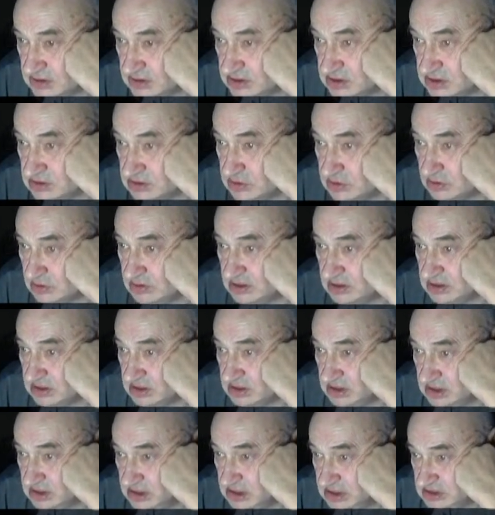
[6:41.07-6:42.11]
Полотенкова,
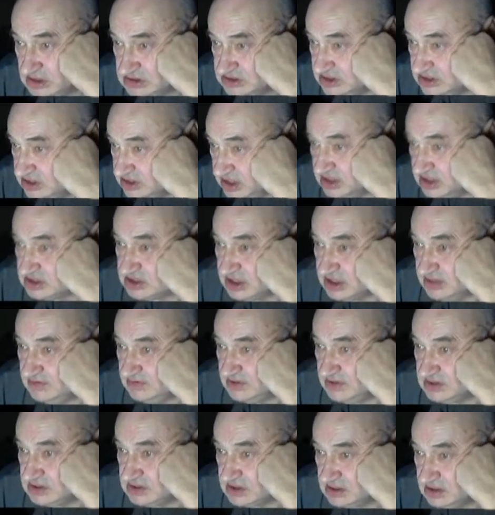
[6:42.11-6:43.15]
это ценнейшая
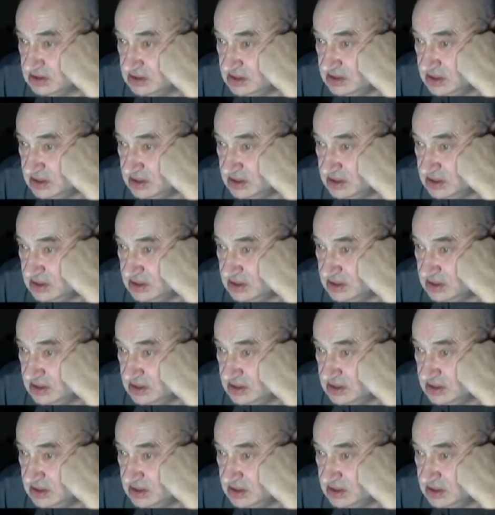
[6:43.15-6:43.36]
вещь.